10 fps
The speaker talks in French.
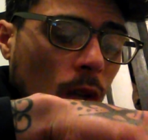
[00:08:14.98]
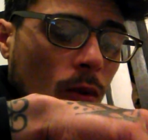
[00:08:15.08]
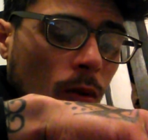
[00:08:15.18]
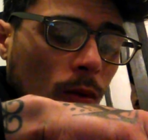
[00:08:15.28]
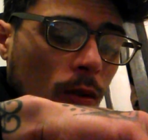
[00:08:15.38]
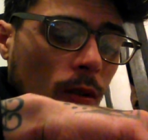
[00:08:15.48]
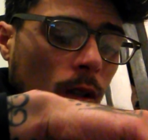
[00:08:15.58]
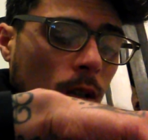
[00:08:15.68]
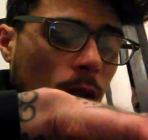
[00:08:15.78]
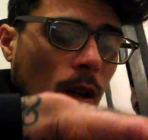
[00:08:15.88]
Donc,
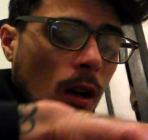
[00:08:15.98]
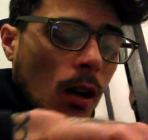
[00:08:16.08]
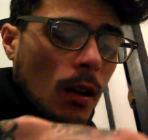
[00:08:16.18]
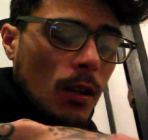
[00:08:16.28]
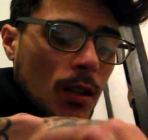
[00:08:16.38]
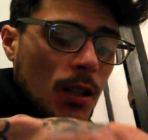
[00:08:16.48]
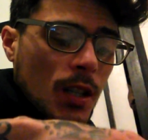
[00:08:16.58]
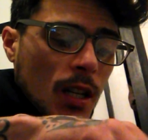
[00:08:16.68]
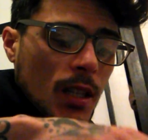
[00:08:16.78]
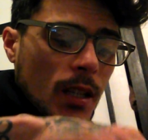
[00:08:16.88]
euh,
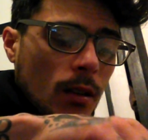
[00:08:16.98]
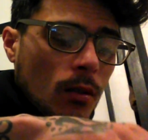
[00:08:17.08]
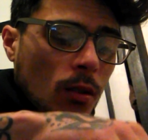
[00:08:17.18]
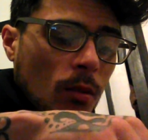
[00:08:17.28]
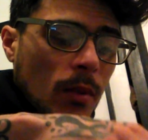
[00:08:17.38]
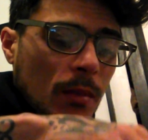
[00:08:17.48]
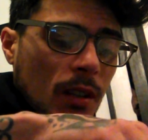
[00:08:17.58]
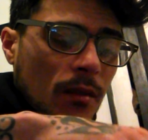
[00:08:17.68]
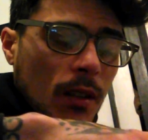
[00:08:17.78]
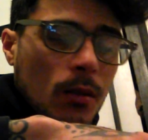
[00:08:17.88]
j'ai acheté le Goblin
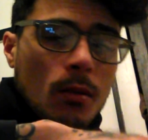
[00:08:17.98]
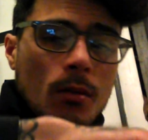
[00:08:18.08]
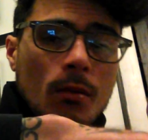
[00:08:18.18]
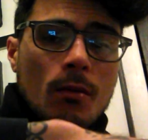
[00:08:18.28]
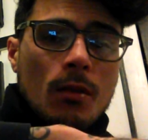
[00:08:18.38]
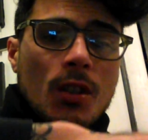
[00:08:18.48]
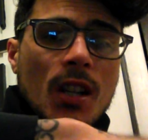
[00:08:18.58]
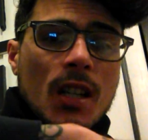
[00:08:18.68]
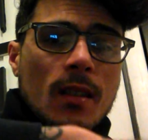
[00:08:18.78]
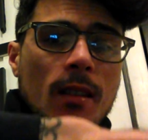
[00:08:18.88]
V2, j'ai
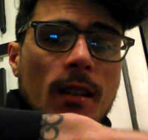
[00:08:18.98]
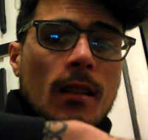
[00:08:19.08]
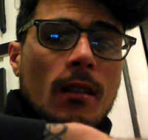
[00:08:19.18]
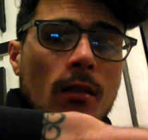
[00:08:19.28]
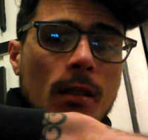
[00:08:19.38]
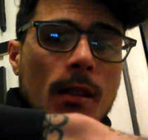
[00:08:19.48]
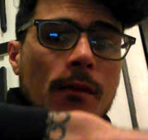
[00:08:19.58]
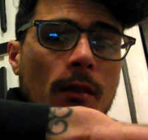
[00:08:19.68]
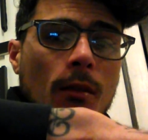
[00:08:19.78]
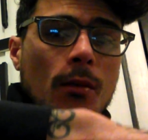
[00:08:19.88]
acheté le
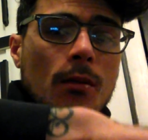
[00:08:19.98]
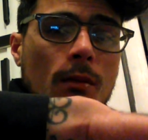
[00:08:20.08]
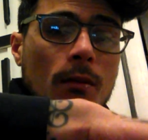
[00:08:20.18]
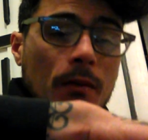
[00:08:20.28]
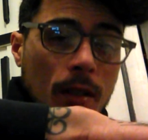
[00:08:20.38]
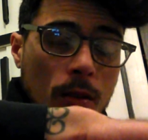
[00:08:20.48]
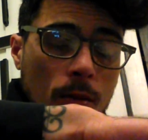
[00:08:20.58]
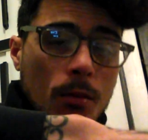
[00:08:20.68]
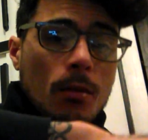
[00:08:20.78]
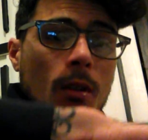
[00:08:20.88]
Zephyrus
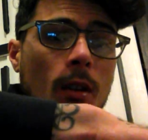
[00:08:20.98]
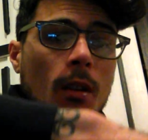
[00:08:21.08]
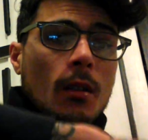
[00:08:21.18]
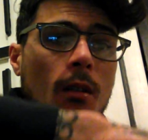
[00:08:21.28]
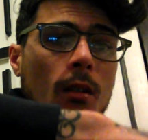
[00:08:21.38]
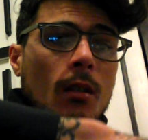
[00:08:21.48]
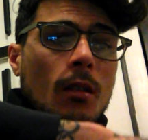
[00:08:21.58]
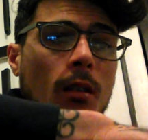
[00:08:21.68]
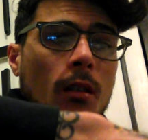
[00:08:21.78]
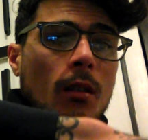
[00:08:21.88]
V2,
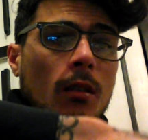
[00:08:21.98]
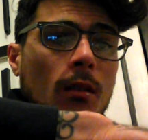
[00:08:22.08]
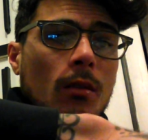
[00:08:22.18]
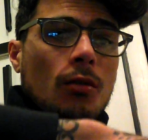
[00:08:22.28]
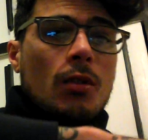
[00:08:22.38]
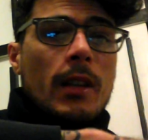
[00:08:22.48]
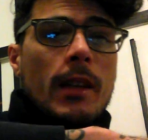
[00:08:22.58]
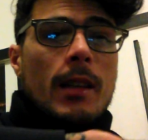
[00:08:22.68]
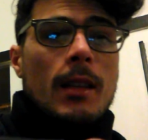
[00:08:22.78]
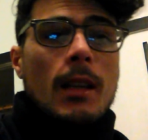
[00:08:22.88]
euh,
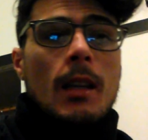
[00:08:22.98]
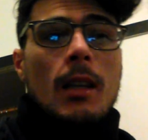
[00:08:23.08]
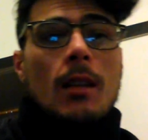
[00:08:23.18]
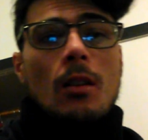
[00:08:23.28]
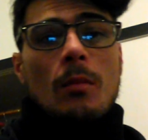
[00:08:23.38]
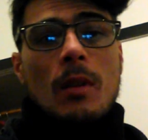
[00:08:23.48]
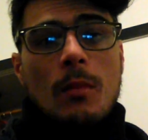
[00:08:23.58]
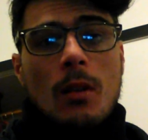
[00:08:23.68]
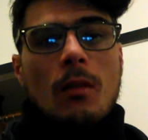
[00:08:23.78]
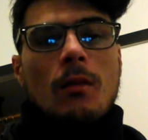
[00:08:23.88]
j'utilise
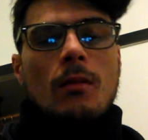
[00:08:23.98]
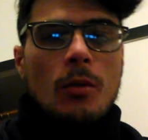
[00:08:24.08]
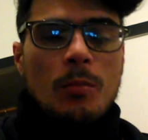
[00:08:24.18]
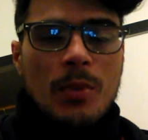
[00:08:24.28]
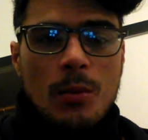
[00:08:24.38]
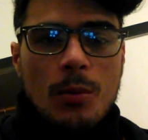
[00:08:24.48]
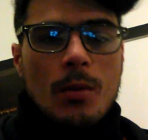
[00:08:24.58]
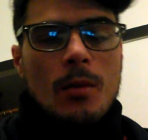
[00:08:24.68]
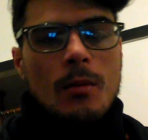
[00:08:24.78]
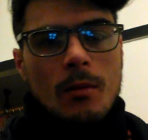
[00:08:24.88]
énormément le
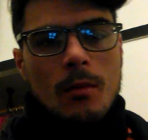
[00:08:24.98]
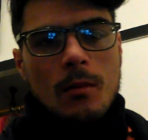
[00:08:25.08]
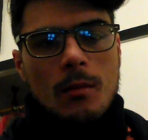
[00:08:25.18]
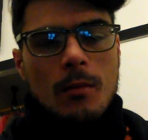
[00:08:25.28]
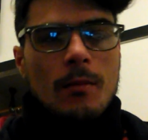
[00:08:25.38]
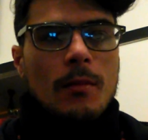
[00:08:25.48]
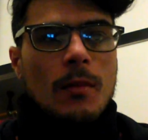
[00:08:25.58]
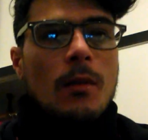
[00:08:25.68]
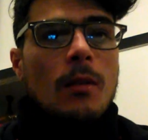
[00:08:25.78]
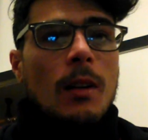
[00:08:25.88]
Bilus.
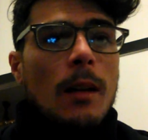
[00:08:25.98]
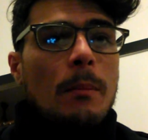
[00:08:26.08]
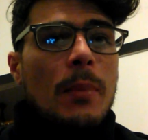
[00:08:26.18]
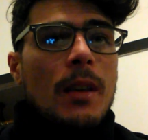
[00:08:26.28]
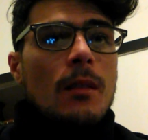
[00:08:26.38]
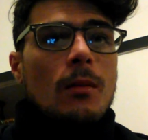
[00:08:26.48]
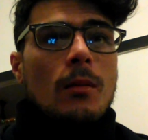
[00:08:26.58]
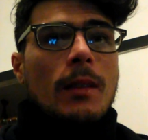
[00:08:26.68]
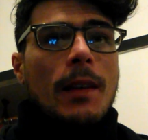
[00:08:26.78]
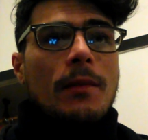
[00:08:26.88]
Voilà, paye
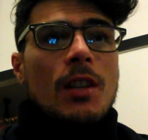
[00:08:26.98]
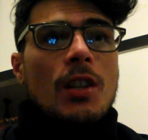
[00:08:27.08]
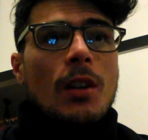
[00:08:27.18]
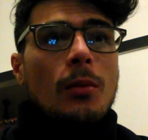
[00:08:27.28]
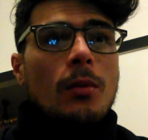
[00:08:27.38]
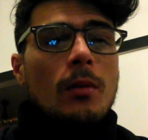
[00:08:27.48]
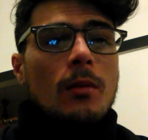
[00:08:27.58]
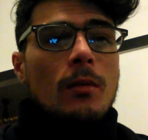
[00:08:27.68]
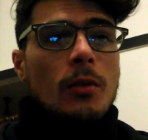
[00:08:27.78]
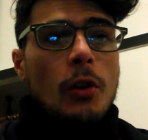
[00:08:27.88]
euh, ta vie chez Youd,
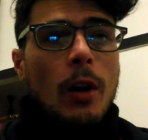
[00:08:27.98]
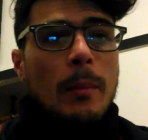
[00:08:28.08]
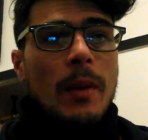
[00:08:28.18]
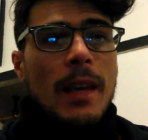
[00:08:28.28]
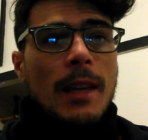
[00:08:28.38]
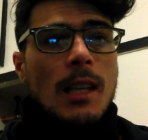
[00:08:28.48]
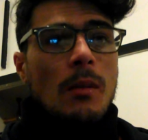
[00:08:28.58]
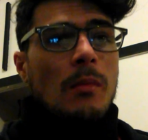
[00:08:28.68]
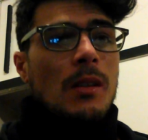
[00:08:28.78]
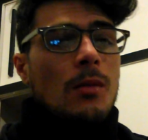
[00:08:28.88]
je l'aurais payé un
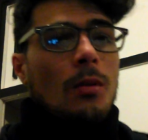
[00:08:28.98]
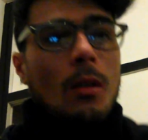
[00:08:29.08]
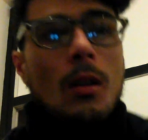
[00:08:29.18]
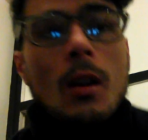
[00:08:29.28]
kebab, c'est sûr.